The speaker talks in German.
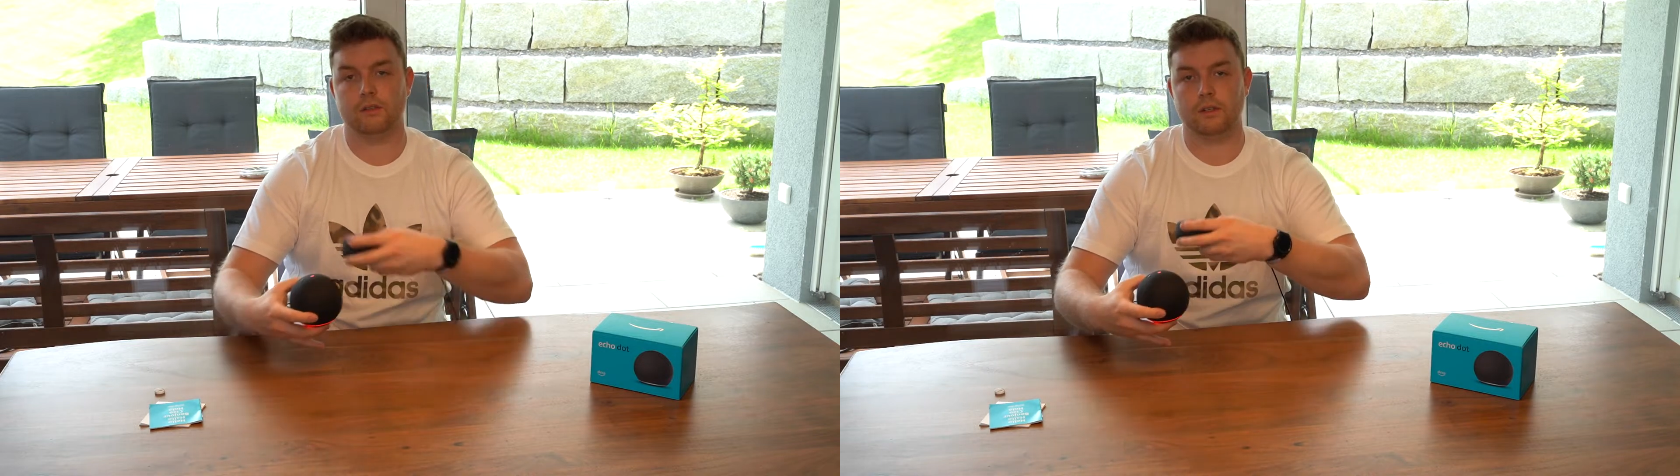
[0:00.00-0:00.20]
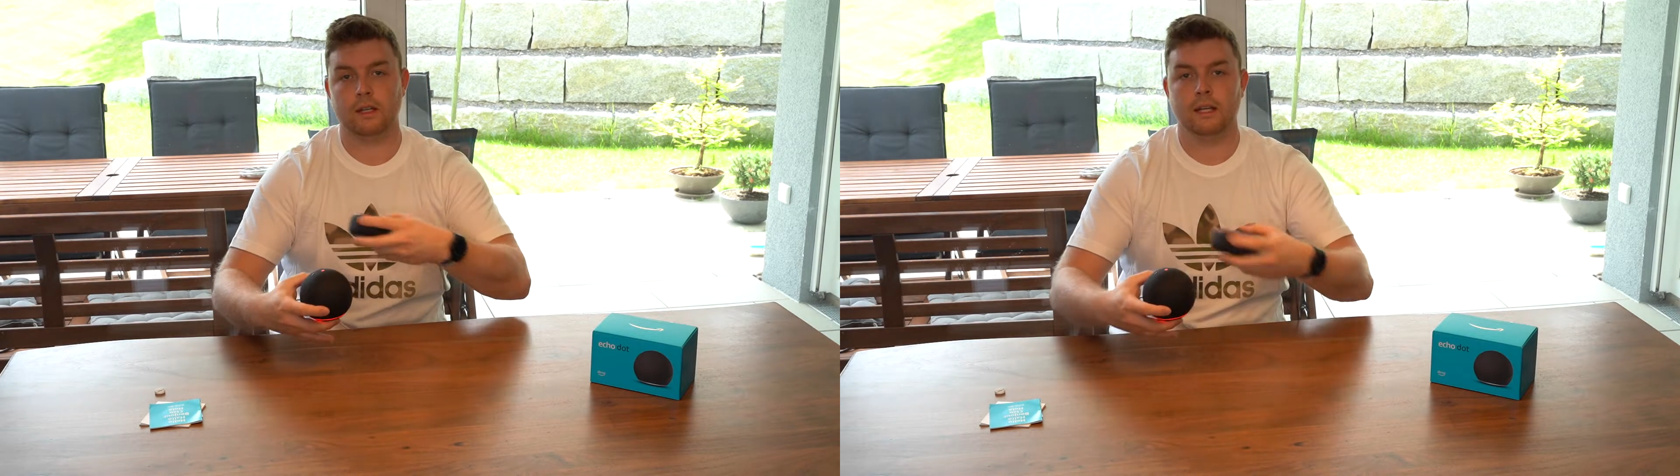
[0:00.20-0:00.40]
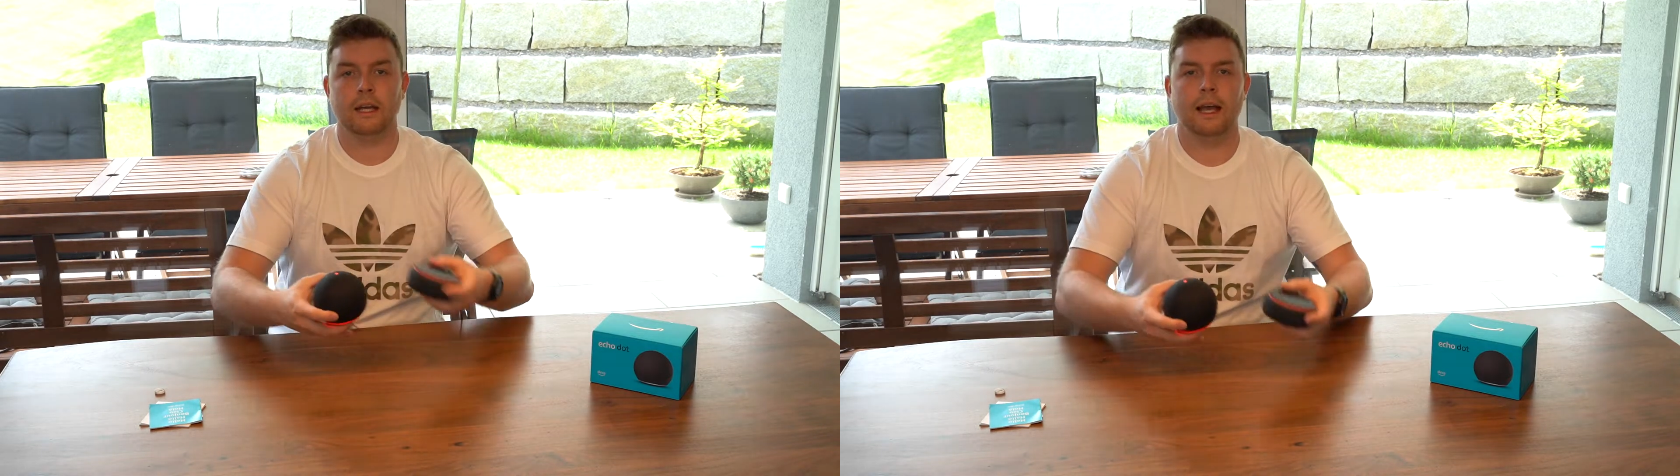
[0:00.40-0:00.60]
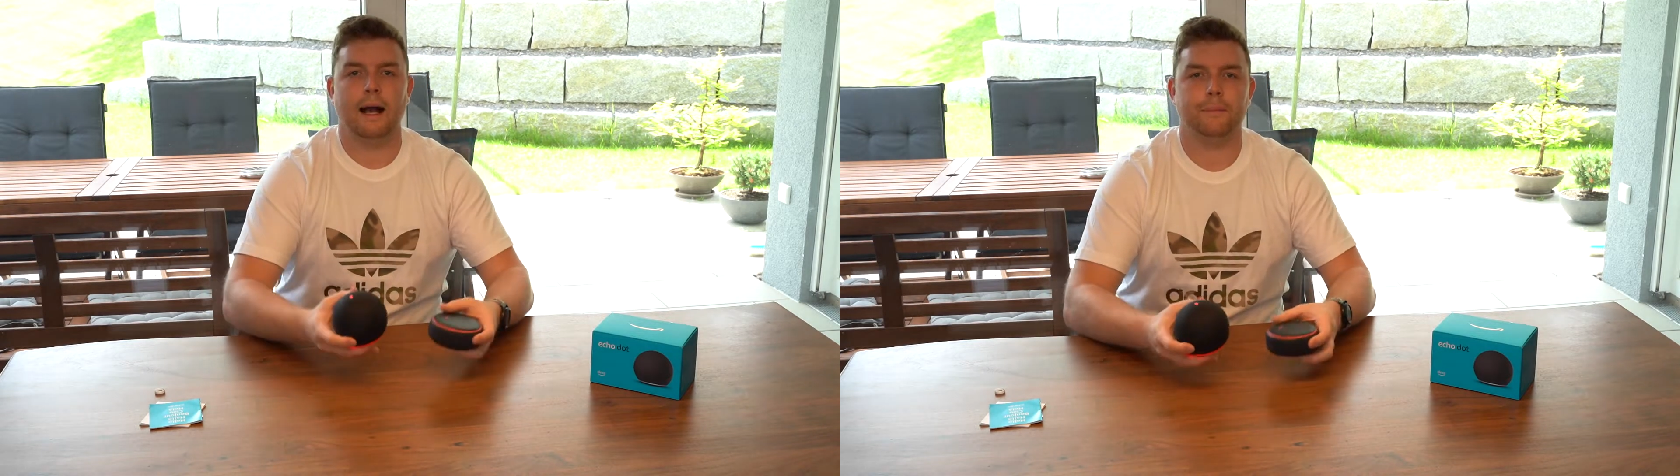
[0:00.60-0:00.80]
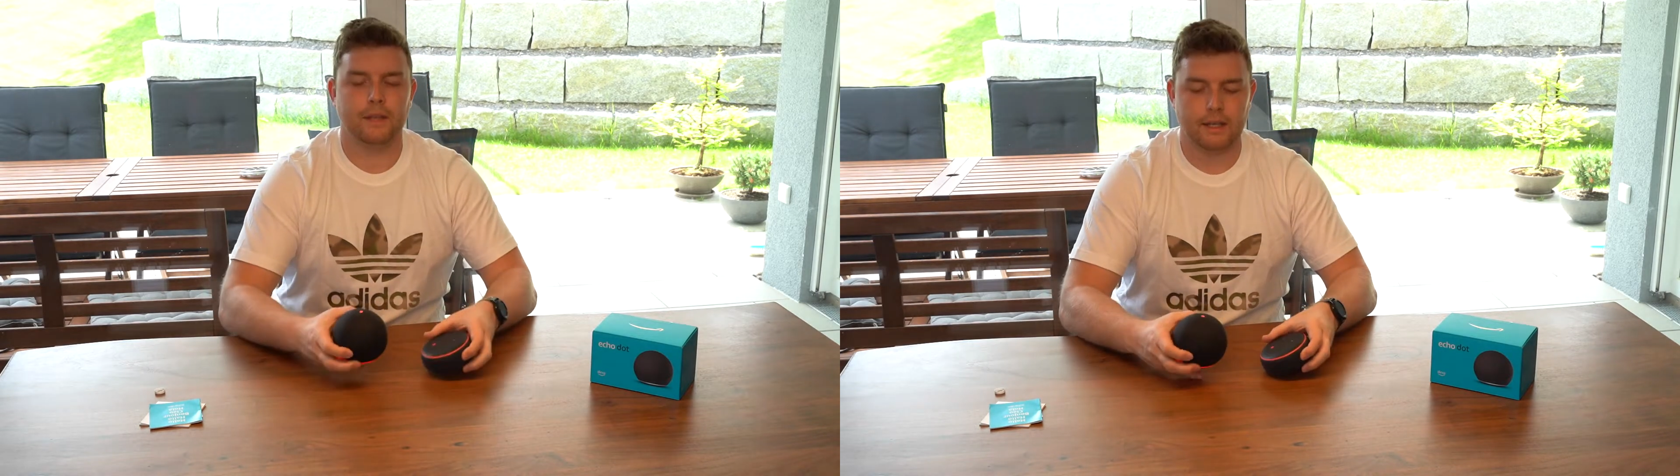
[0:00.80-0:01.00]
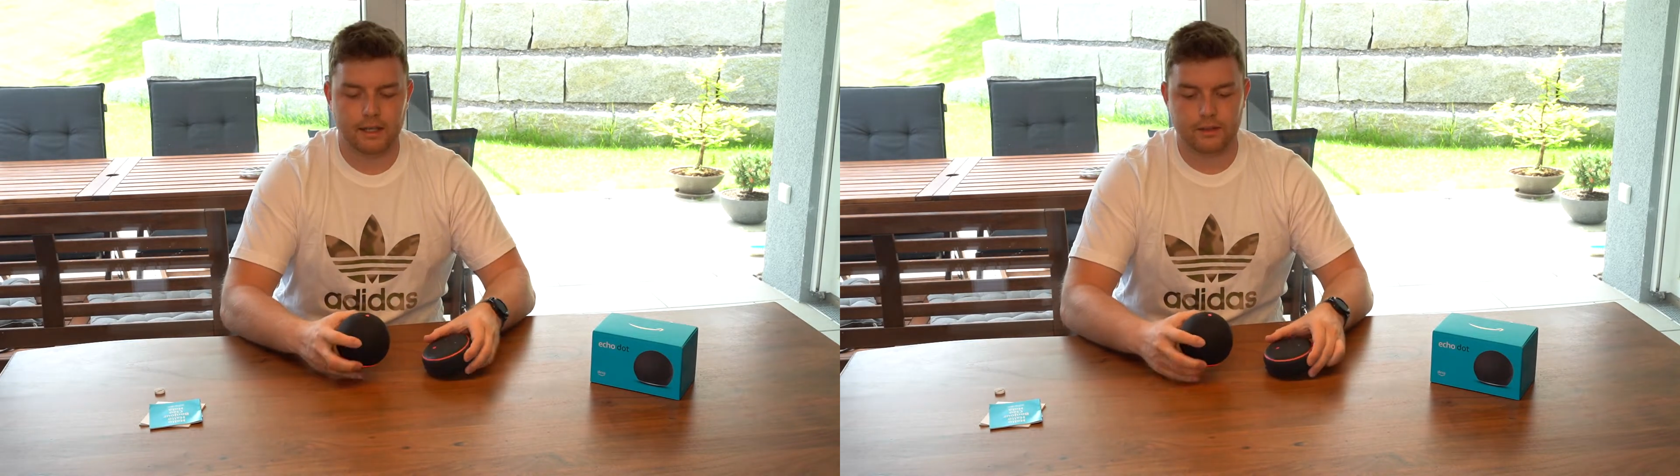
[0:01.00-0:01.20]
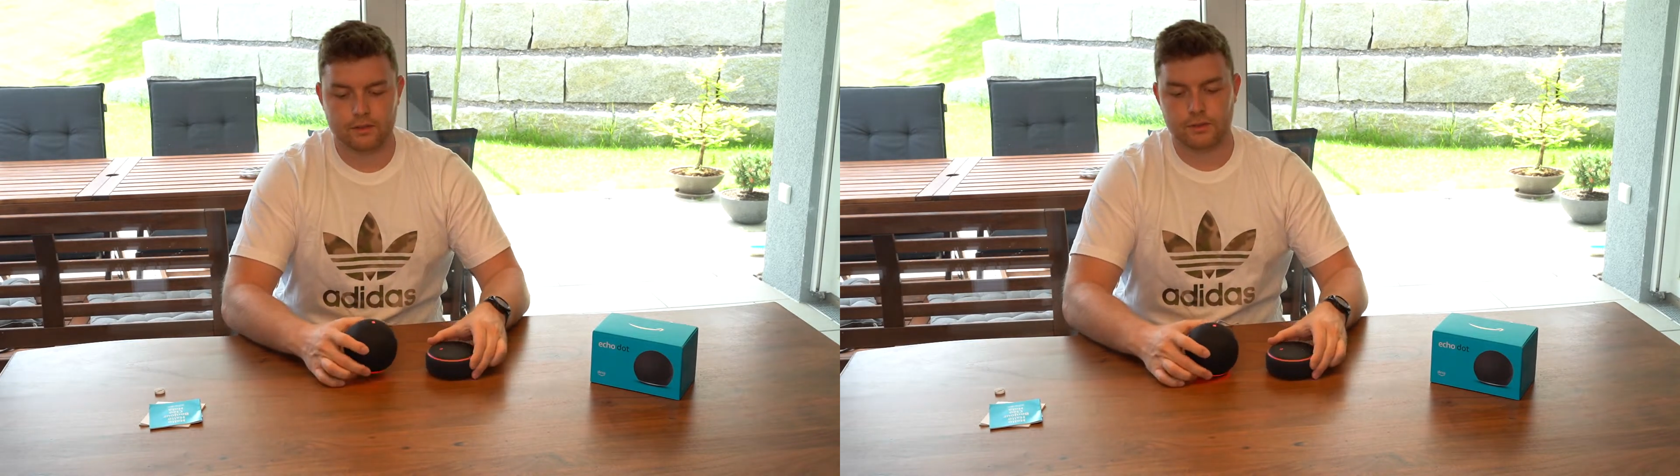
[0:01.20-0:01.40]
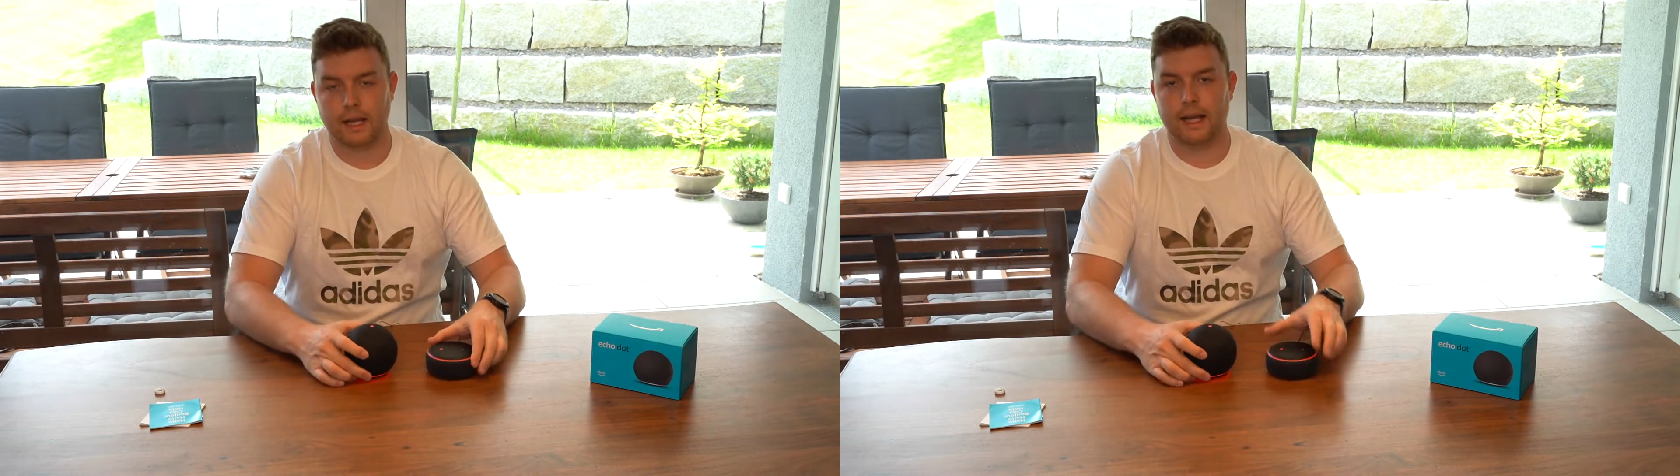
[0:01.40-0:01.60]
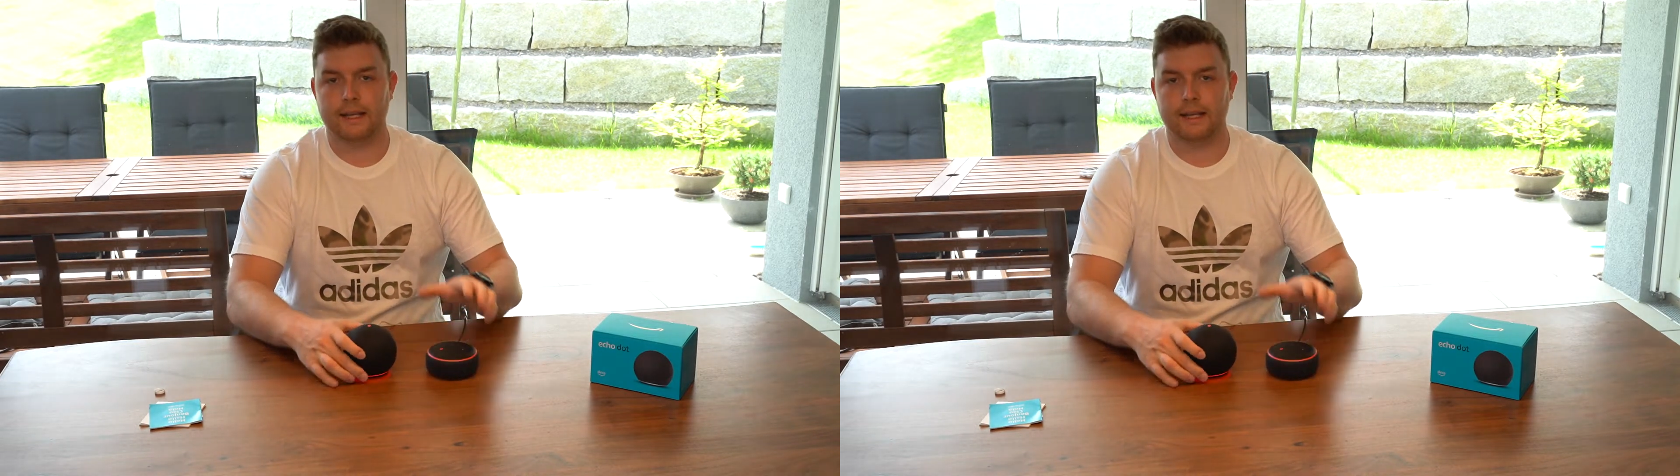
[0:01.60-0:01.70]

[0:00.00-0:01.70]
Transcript: und habt dann eher so einen